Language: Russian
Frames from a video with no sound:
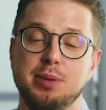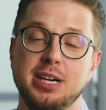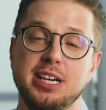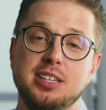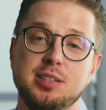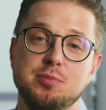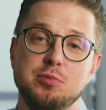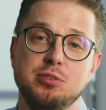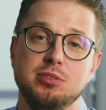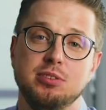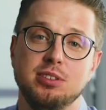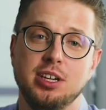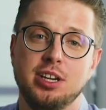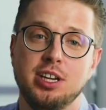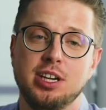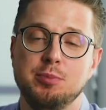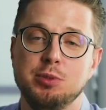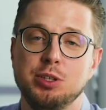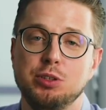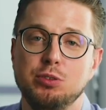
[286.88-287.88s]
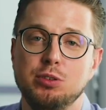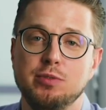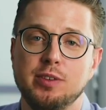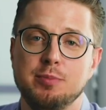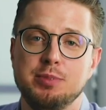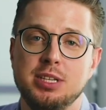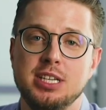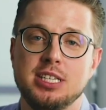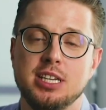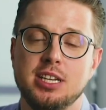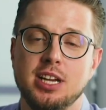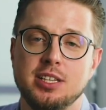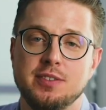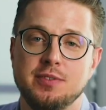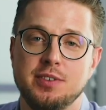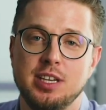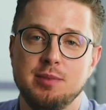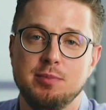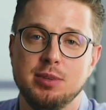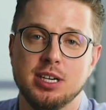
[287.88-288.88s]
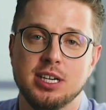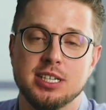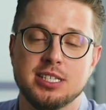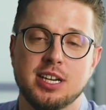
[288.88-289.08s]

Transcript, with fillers: Поэтому рекомендую вам не терять время,